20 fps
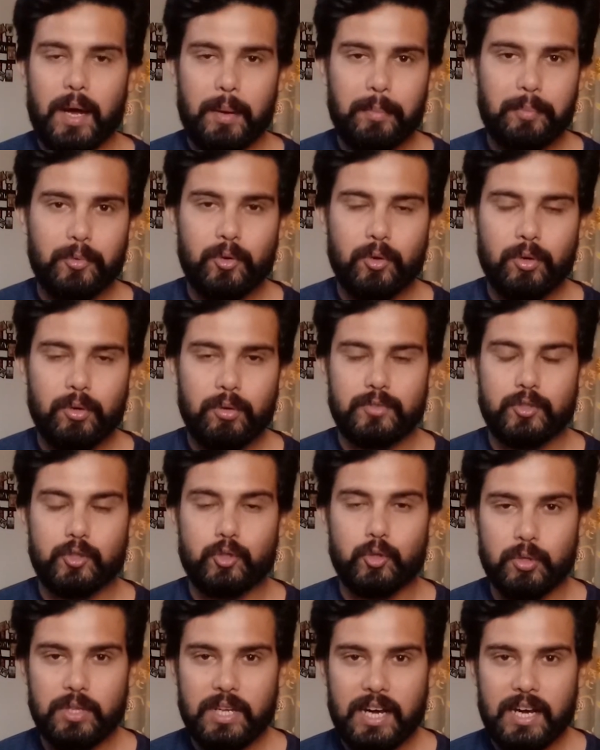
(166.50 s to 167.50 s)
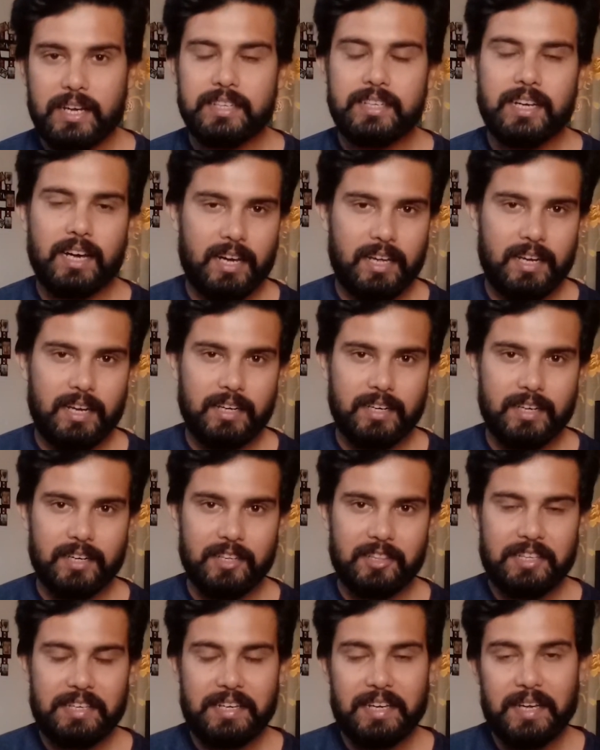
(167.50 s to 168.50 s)
आपको जुदा या अलग
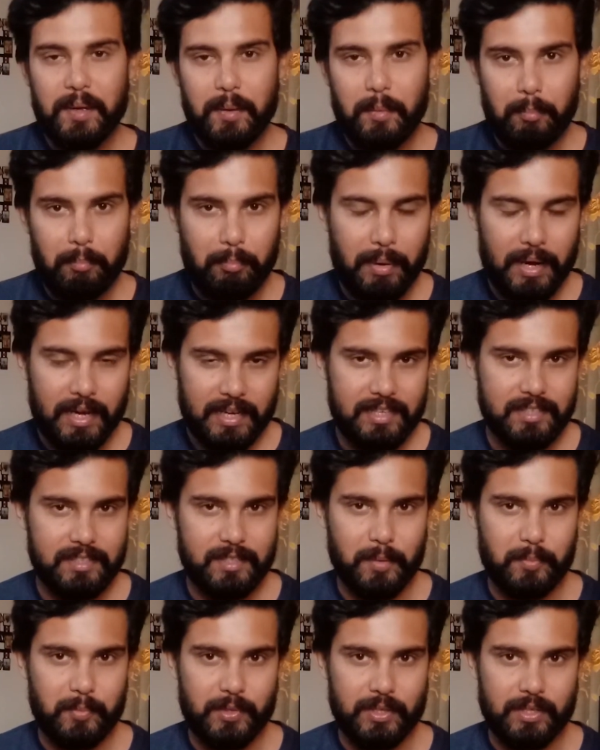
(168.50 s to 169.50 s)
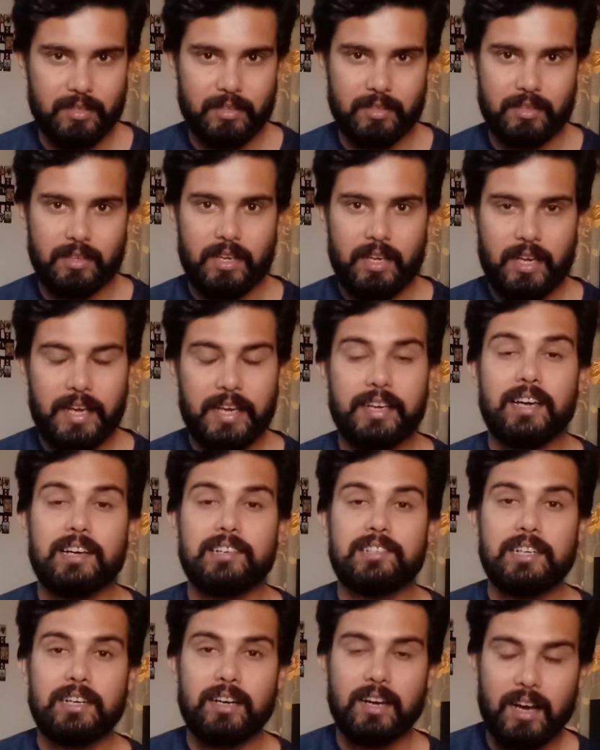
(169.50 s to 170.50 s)
करती है बाकी सबसे एक
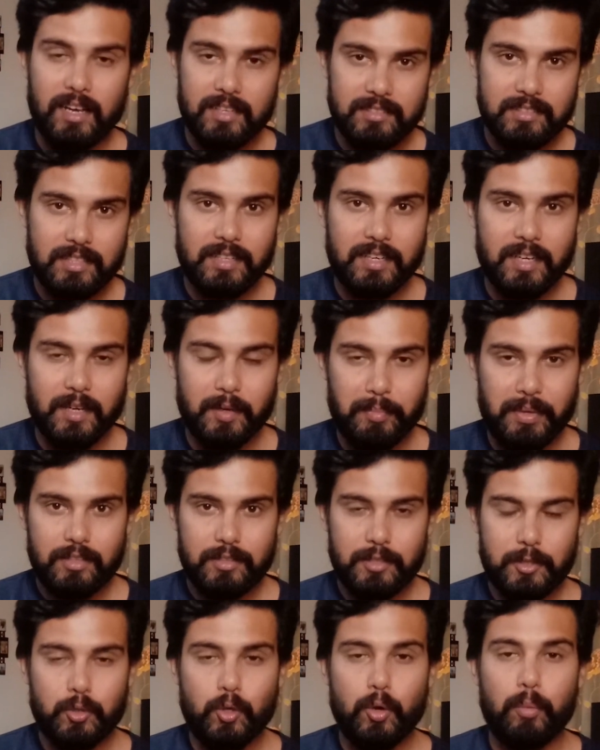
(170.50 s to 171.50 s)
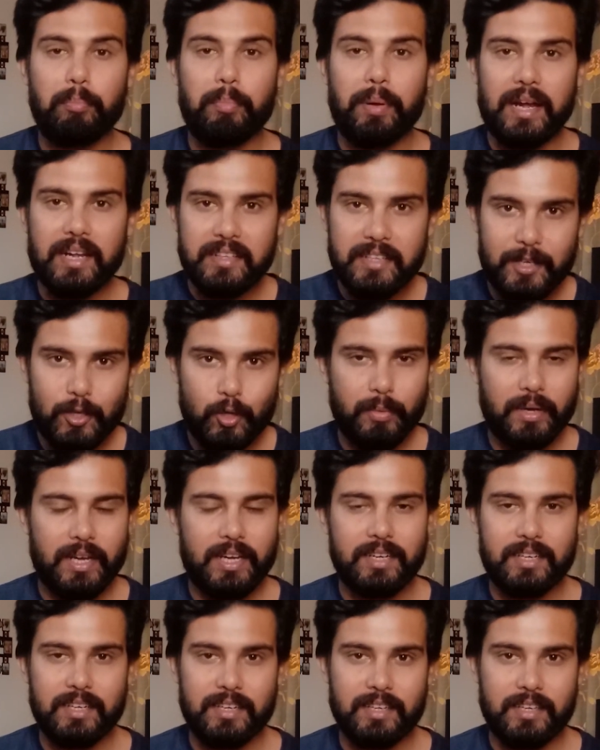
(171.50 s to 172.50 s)
ऐसी खास सरगर्मी जिसको बेहतर नुमाया
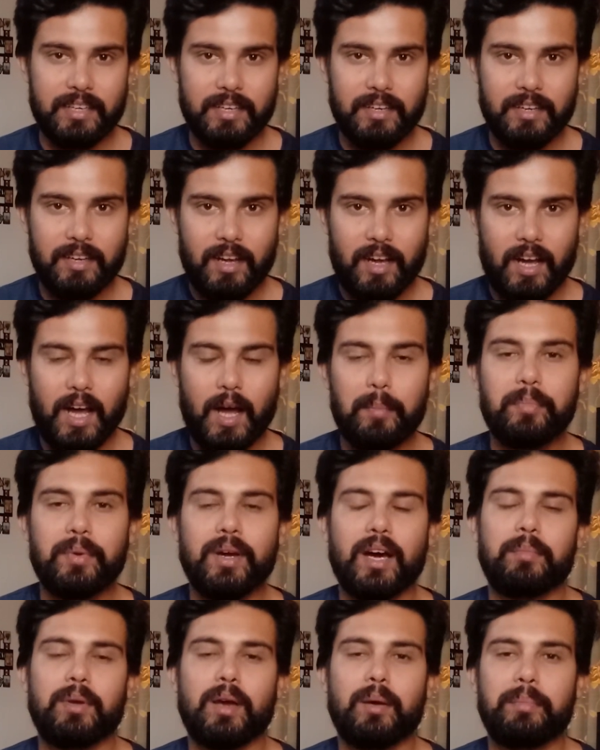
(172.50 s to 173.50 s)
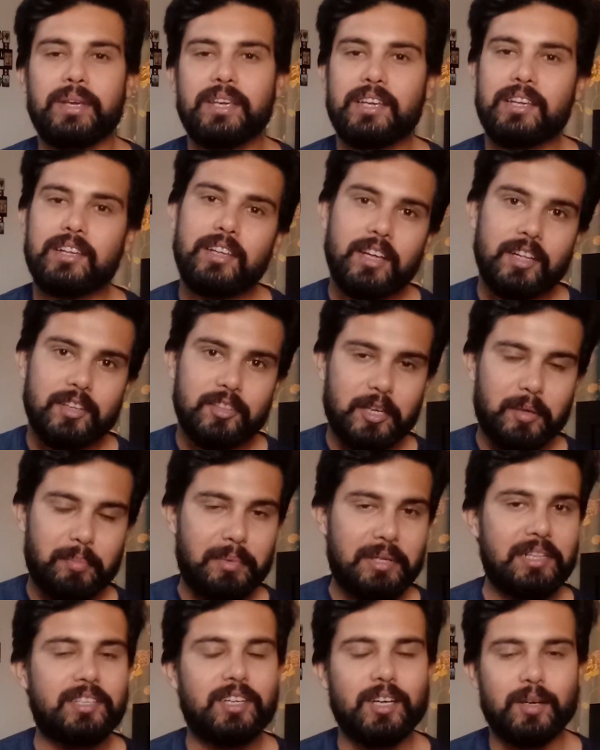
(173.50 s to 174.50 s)
करके आप कामयाबी की
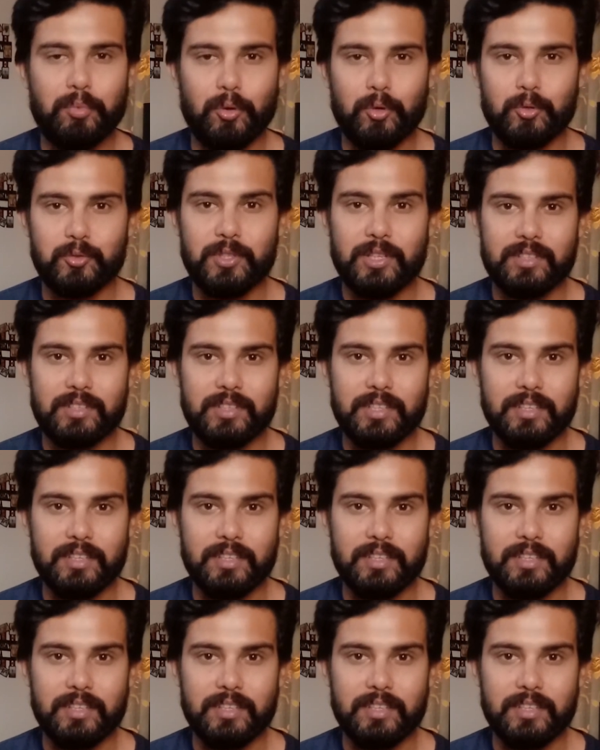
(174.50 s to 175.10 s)
तकमील तक पहुंच सकते